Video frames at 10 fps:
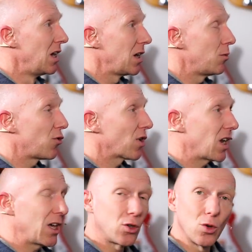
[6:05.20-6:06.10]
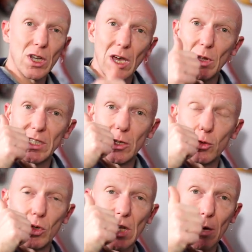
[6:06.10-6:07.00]
im Vergleich hören. Einmal den
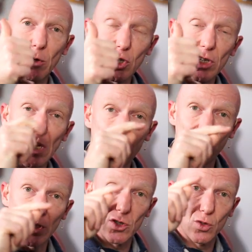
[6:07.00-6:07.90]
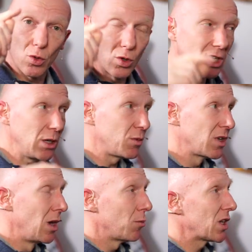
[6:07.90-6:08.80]
dynamischen, der also wieder zurückgibt bei